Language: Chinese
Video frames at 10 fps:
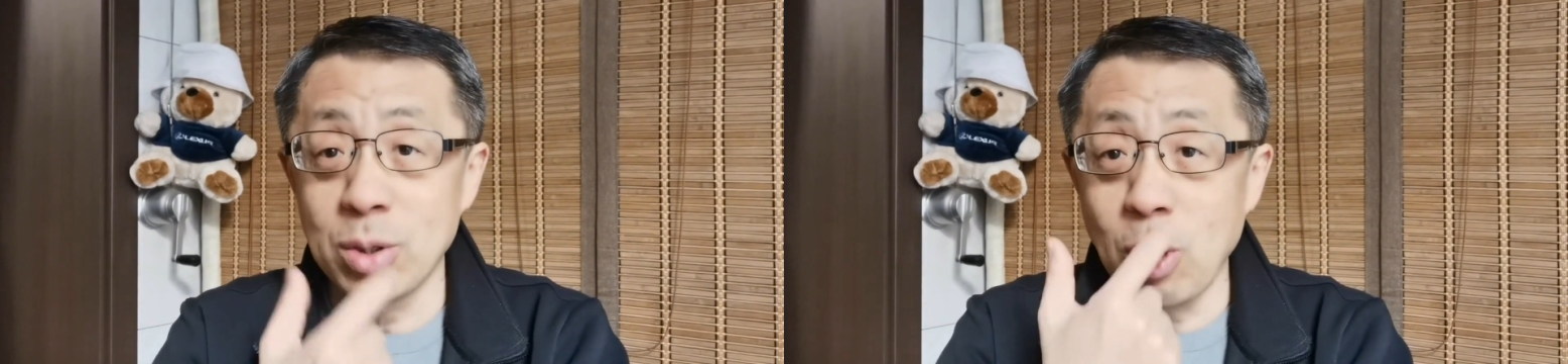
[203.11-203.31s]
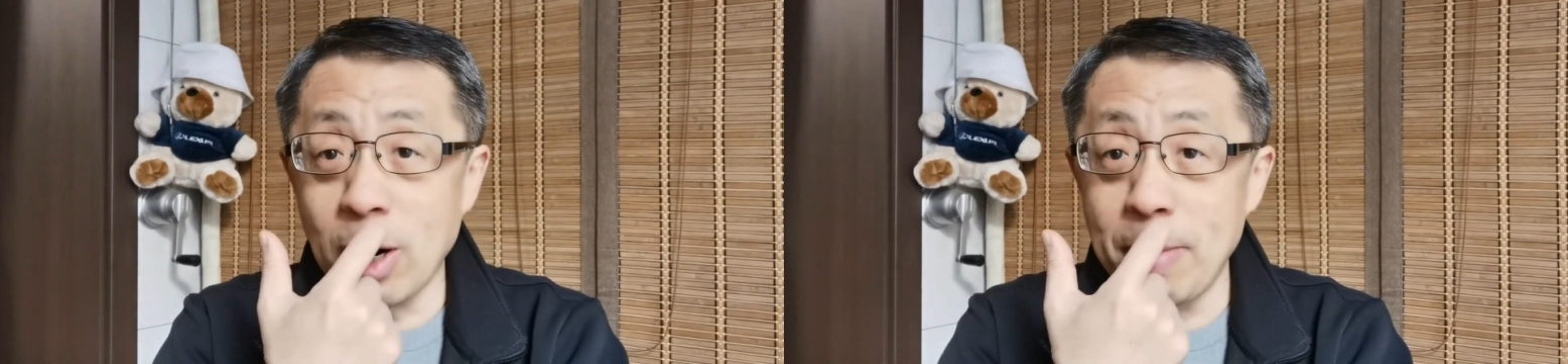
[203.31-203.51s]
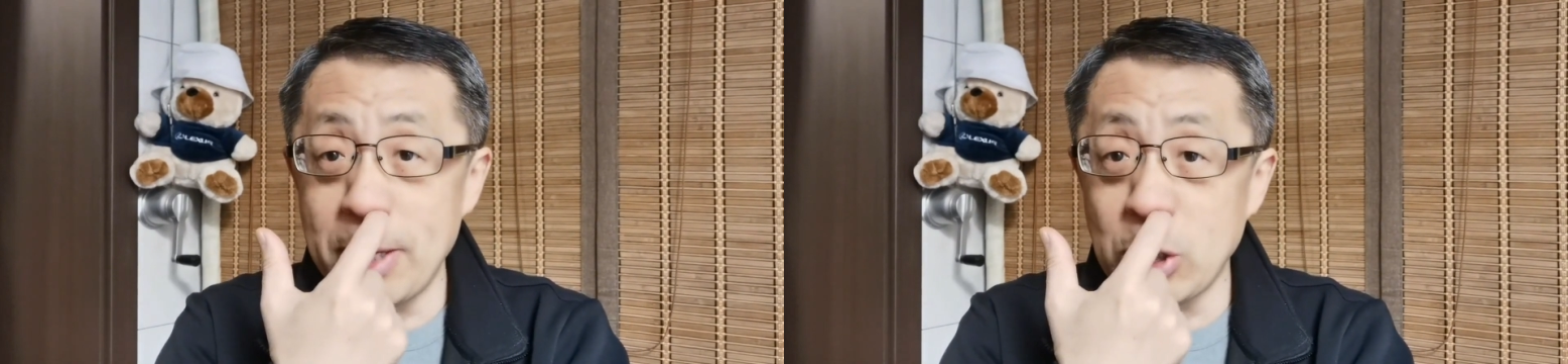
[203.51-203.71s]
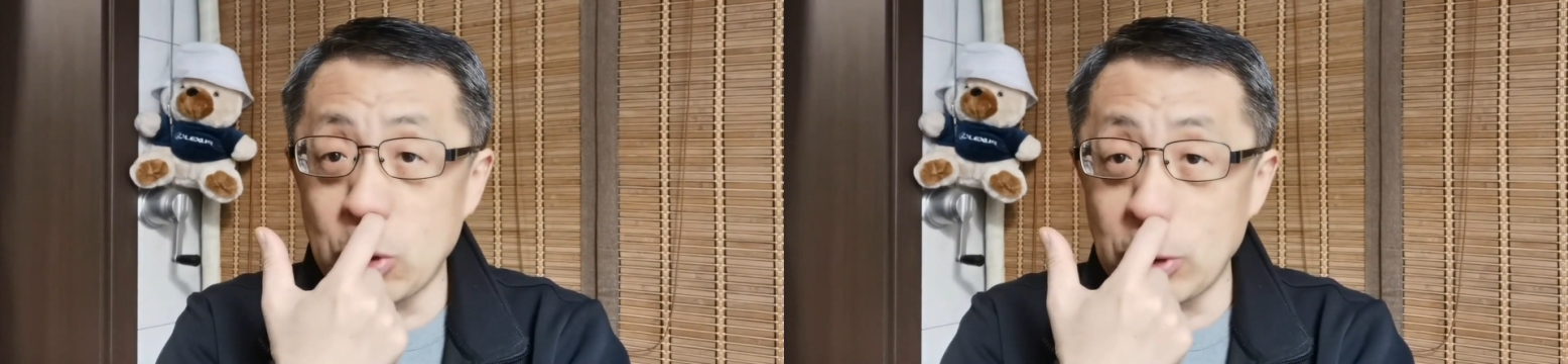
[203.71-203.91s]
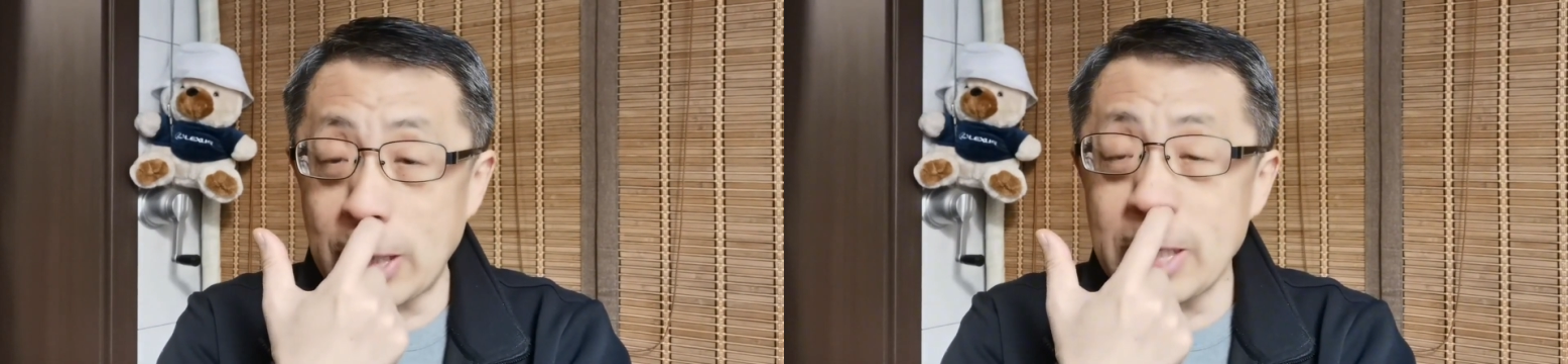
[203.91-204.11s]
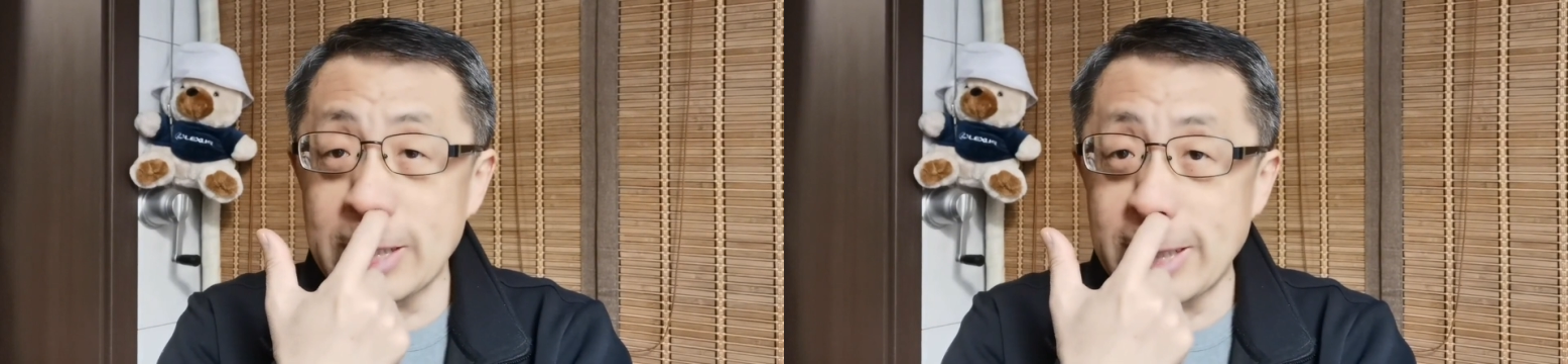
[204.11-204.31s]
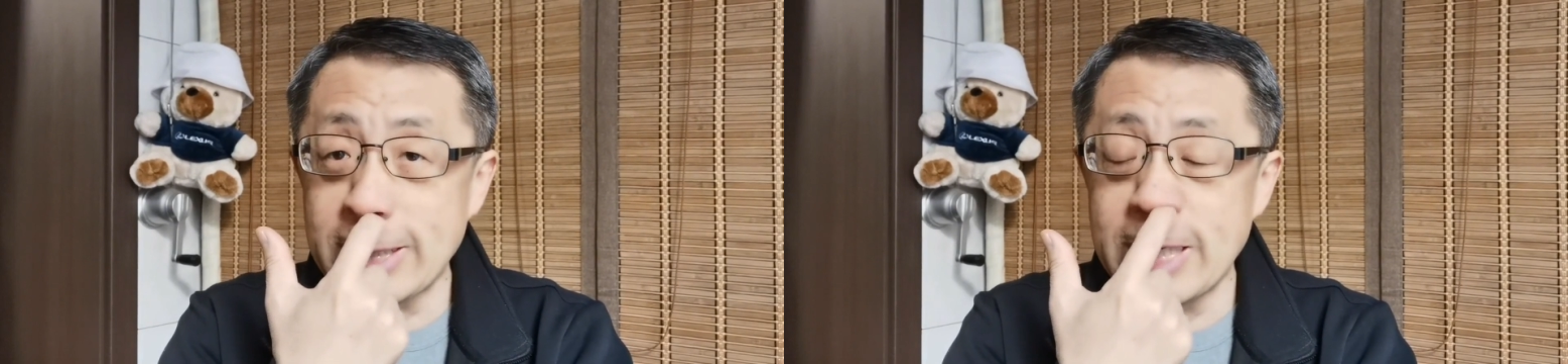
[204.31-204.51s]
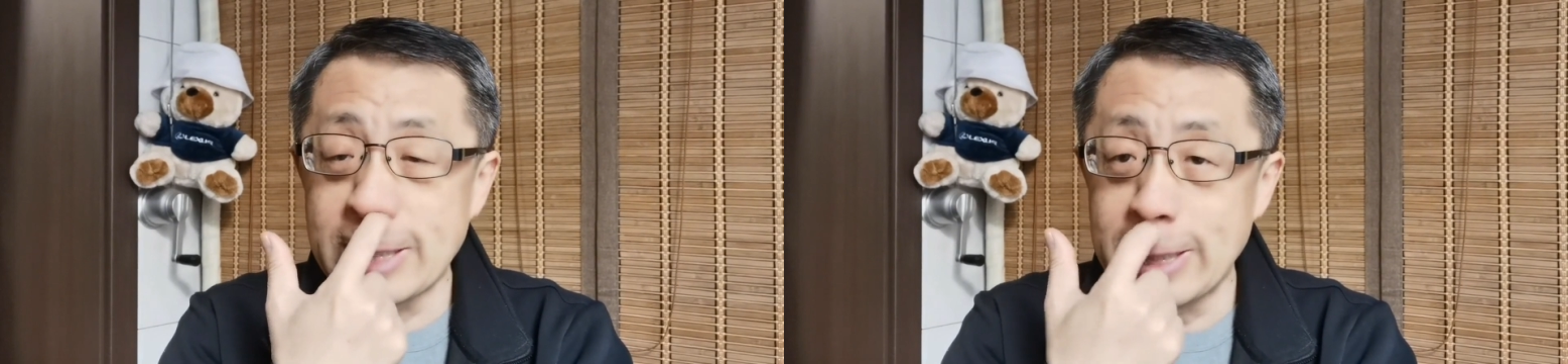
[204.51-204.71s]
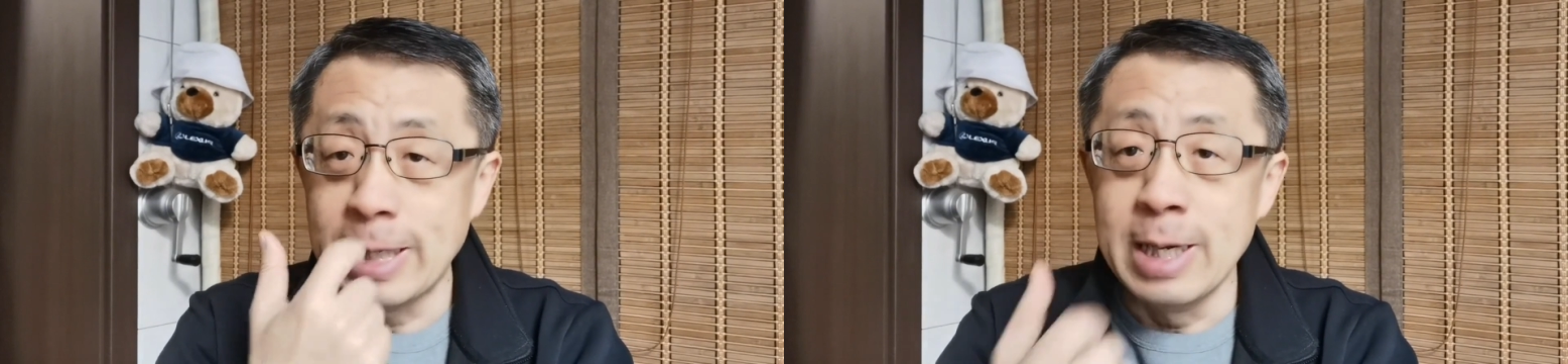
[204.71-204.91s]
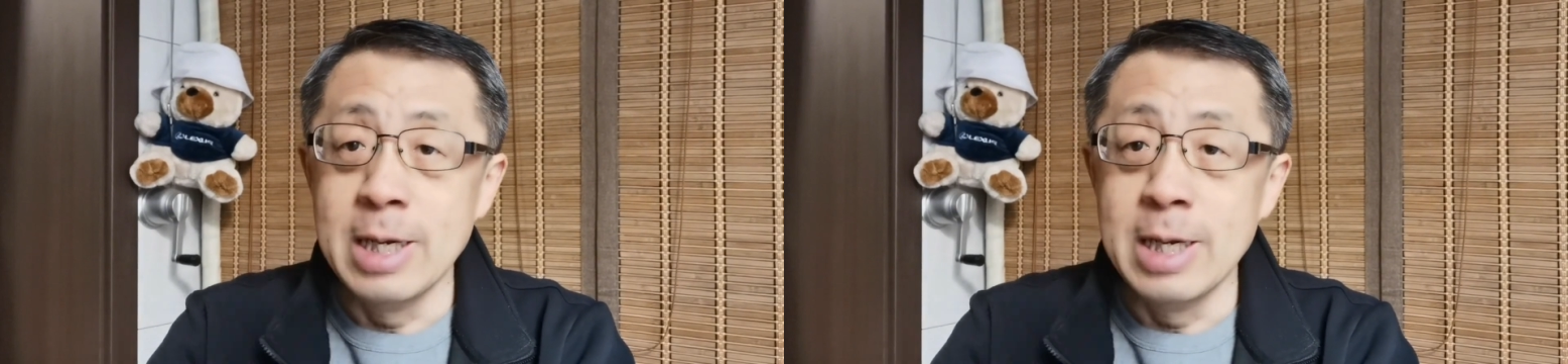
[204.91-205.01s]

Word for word: 多少个民族等等这些信息，